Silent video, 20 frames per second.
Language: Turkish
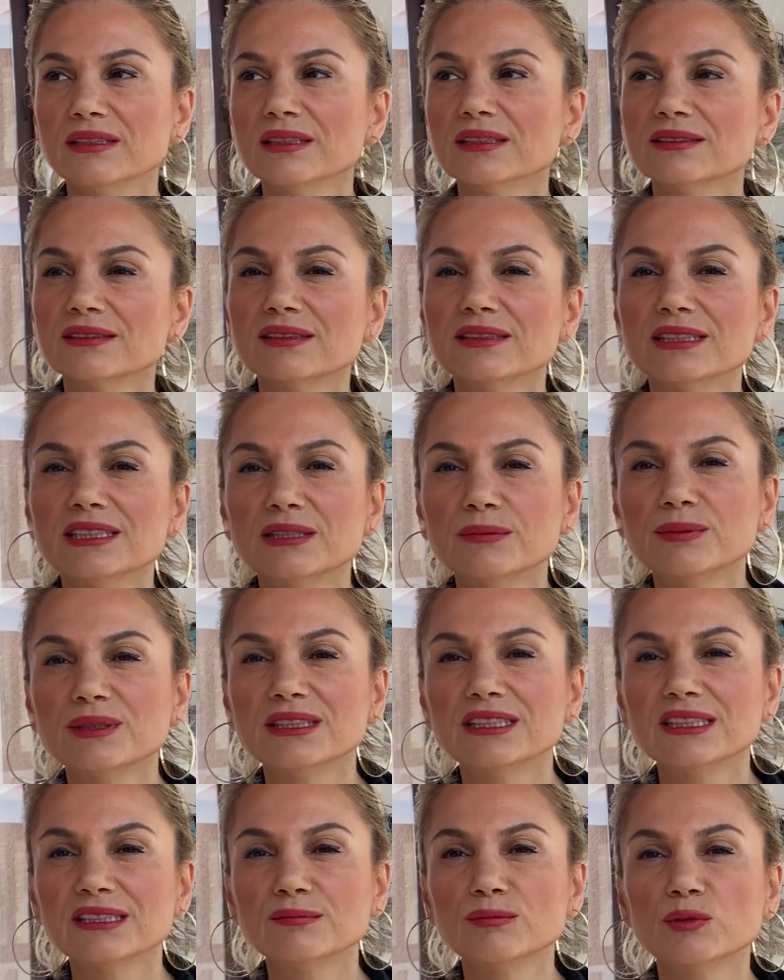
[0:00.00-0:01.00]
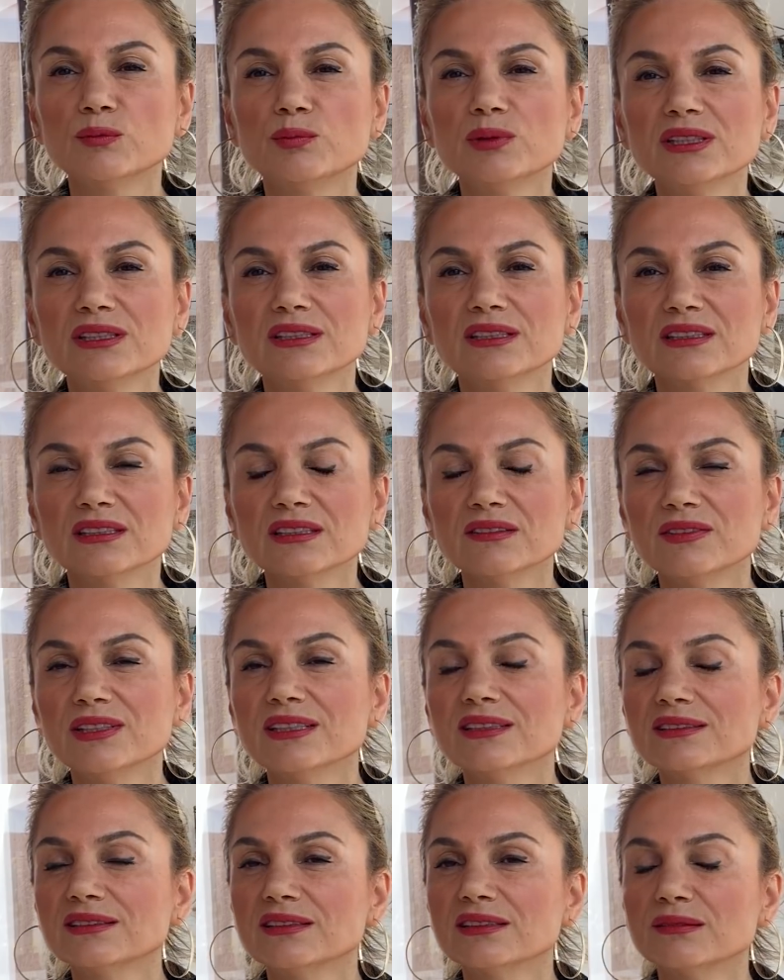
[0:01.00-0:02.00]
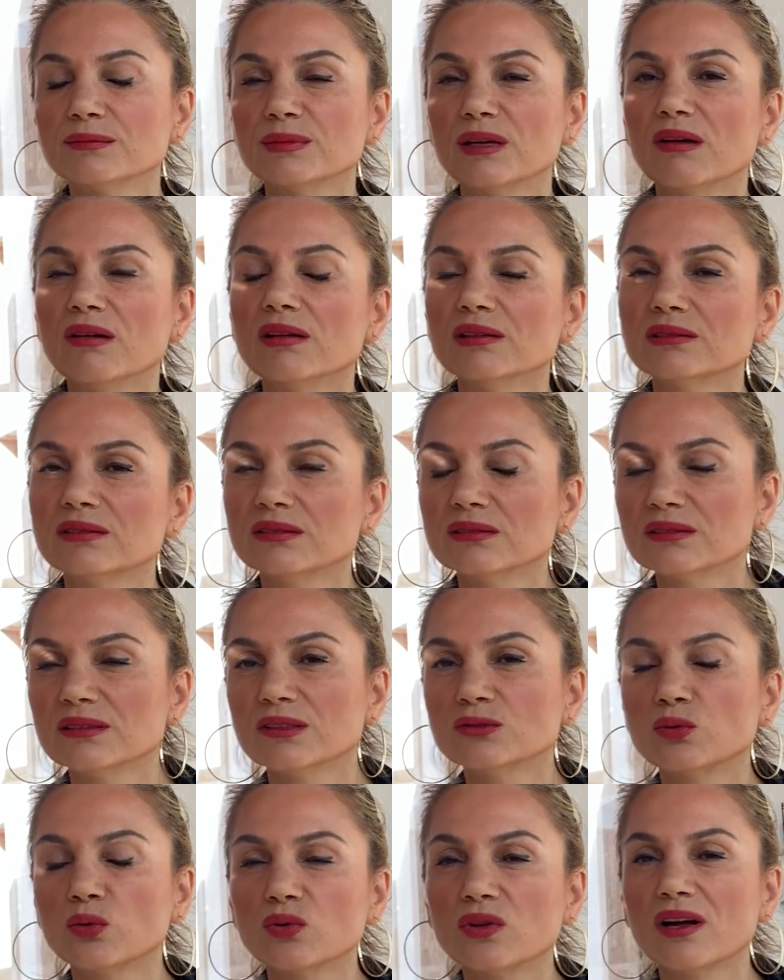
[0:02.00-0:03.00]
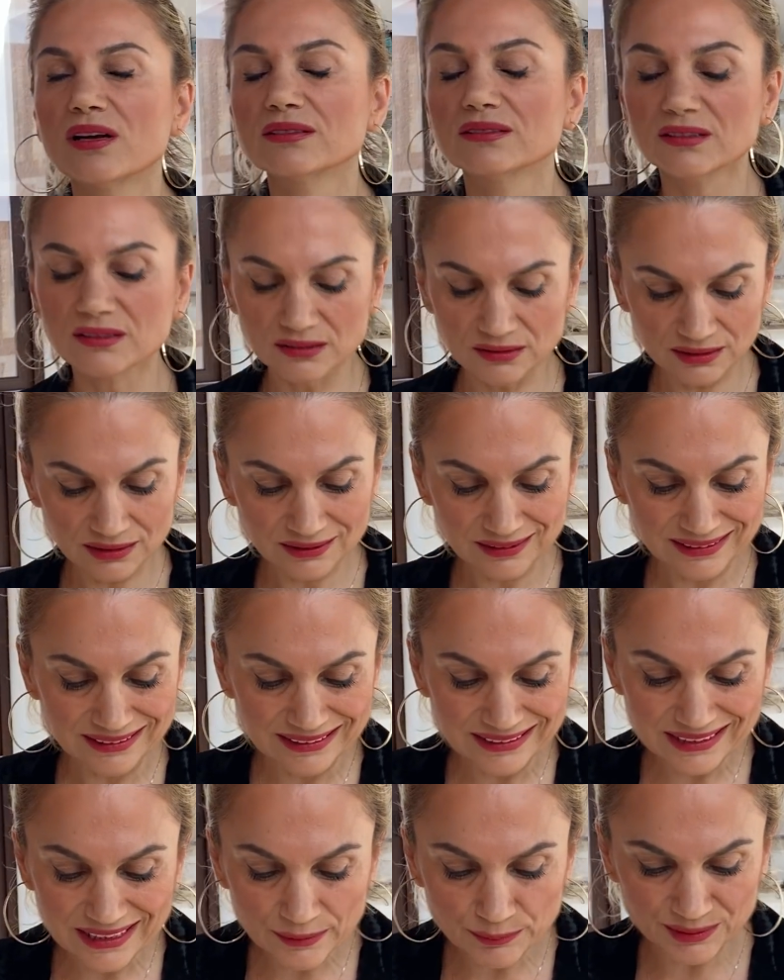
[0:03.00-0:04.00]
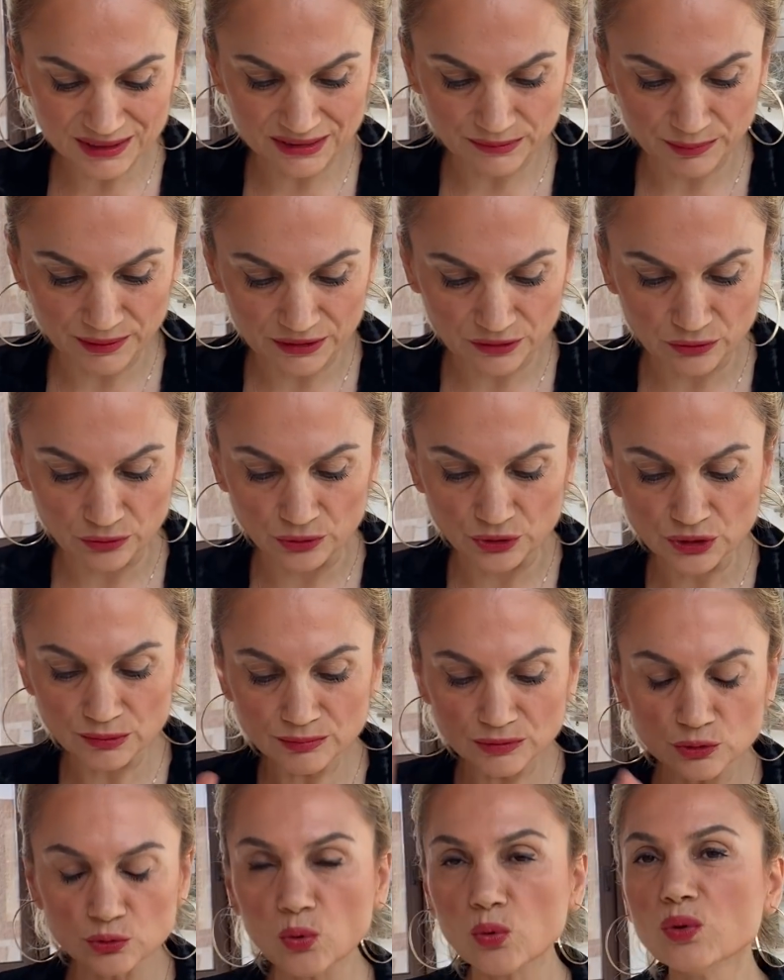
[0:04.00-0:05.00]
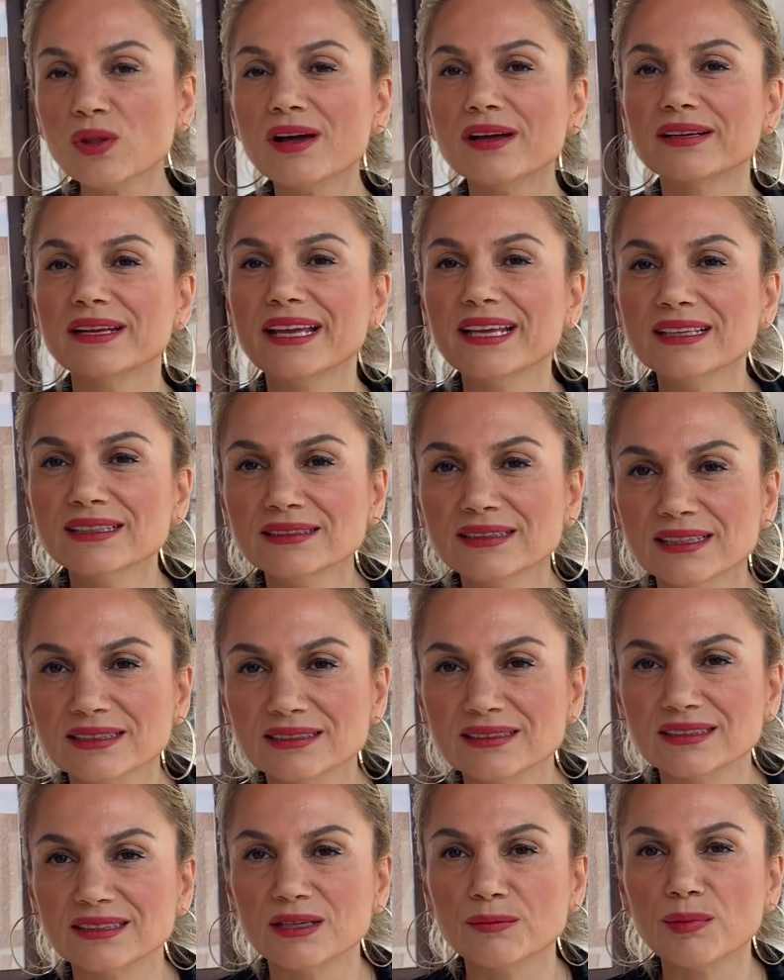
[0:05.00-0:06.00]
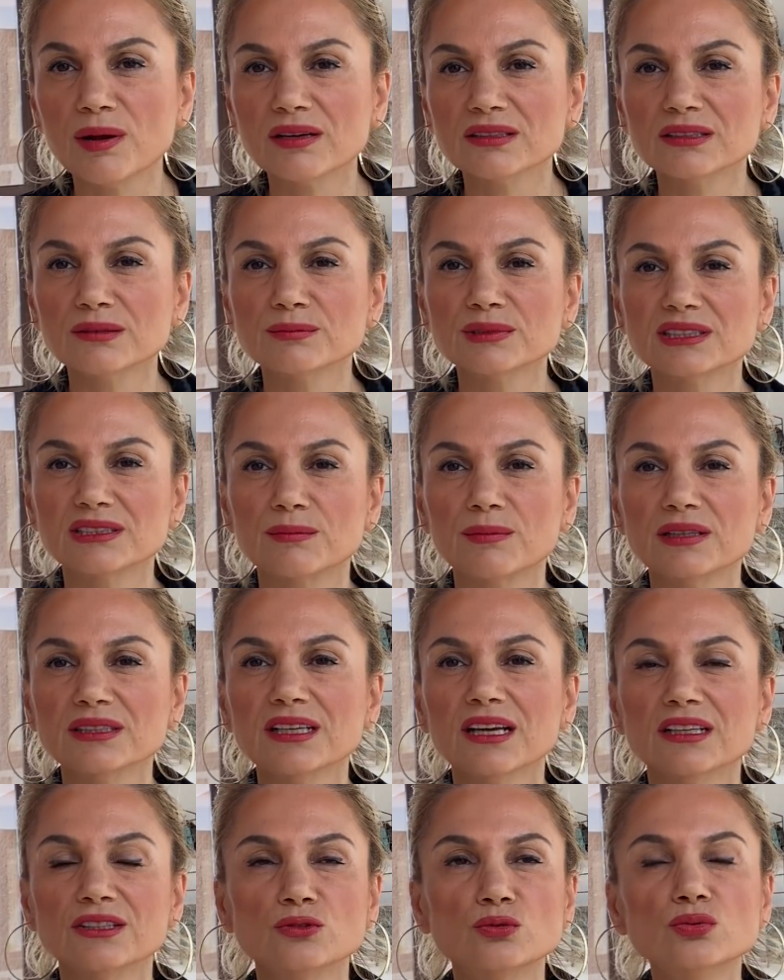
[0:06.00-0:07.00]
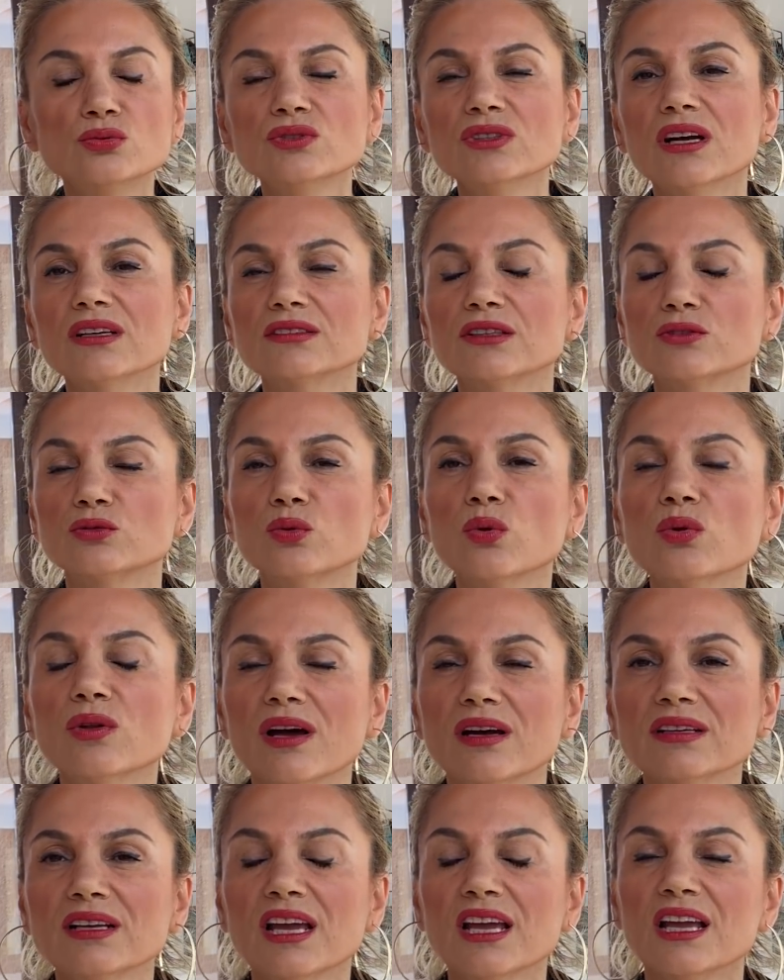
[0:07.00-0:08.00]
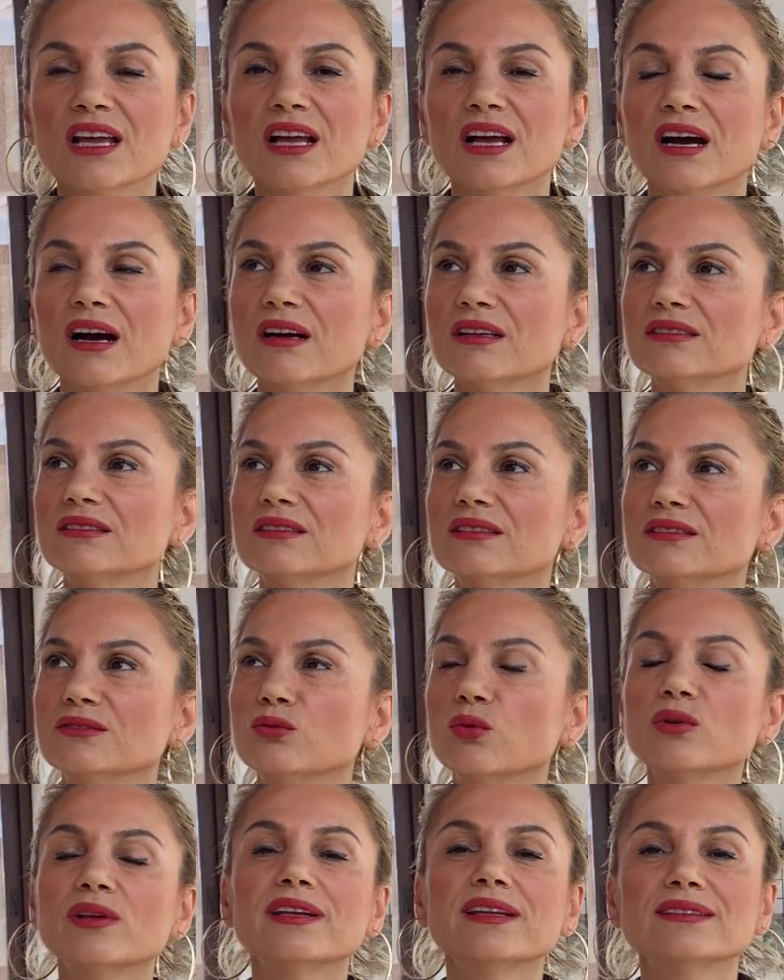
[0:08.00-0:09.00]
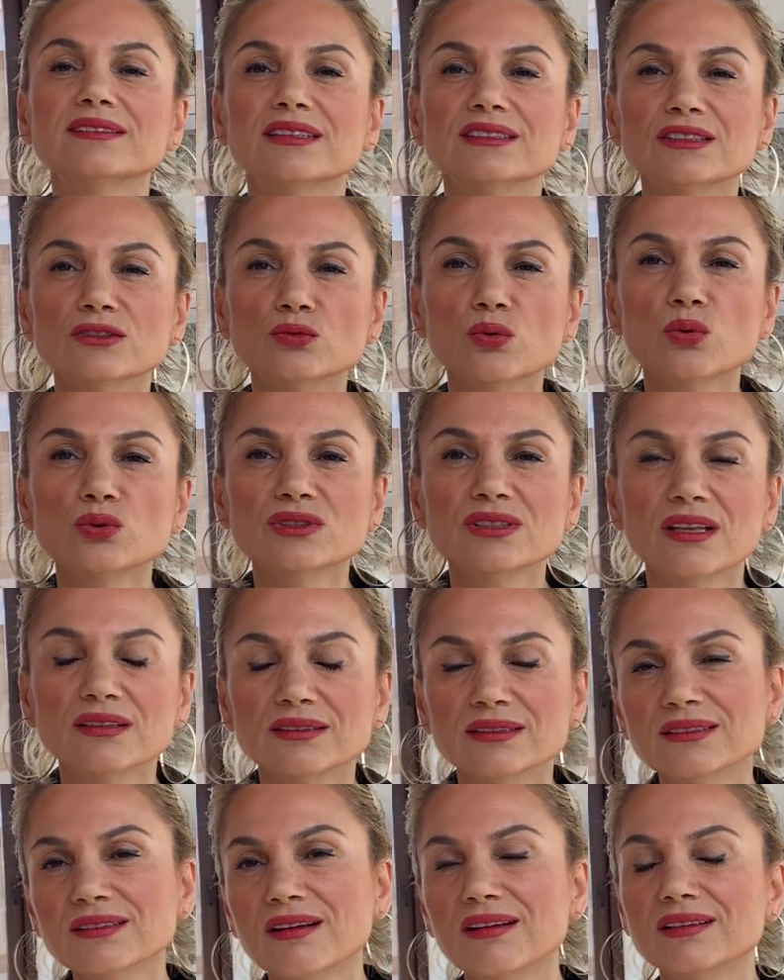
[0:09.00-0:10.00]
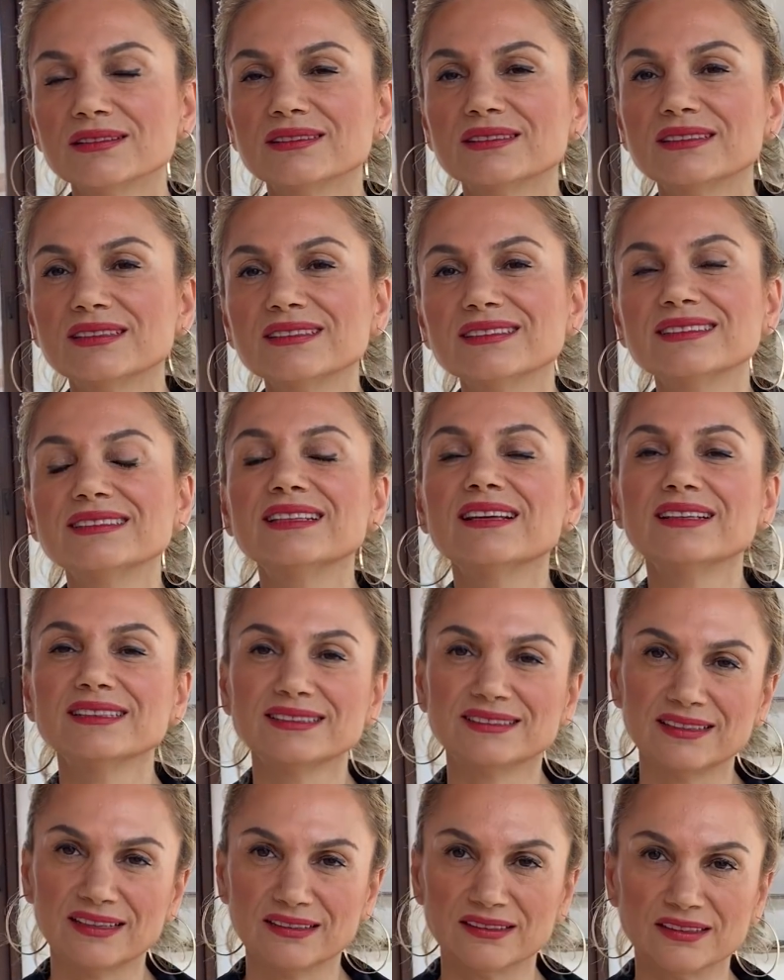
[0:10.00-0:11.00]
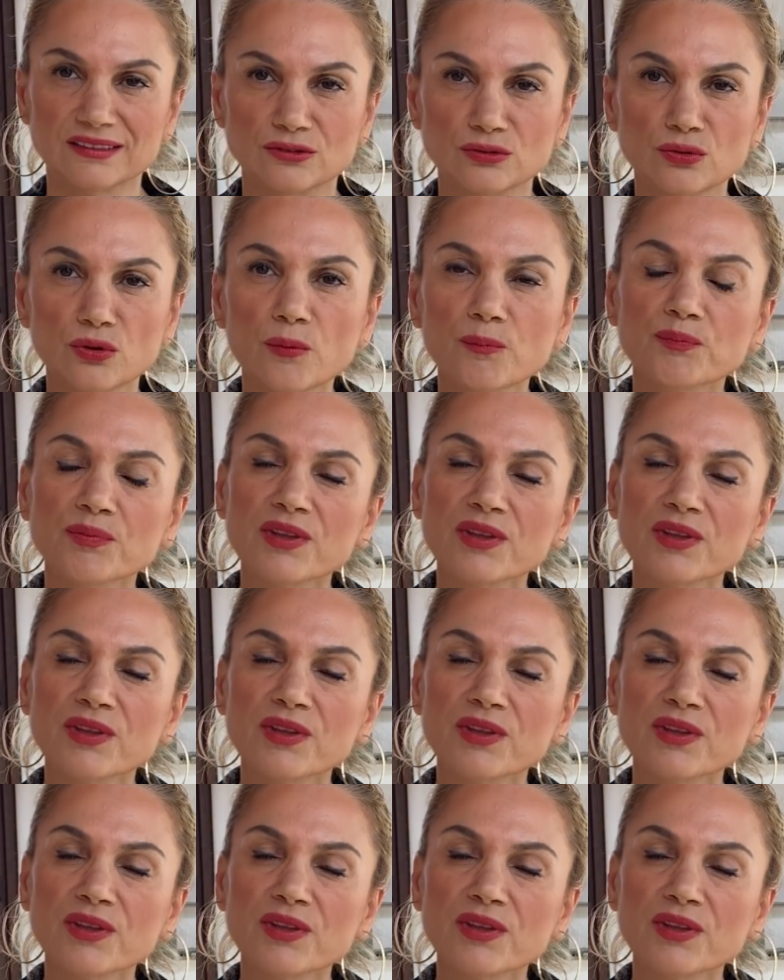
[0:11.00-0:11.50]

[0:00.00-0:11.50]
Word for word: Nasıl 2021 yılı ve nasıl altında dolarda ne bizi bekliyor? Şimdi dolar endeksine baktığımız zaman yani dünyada dolar artık dolar endeksi 90'ların altında seyrediyor.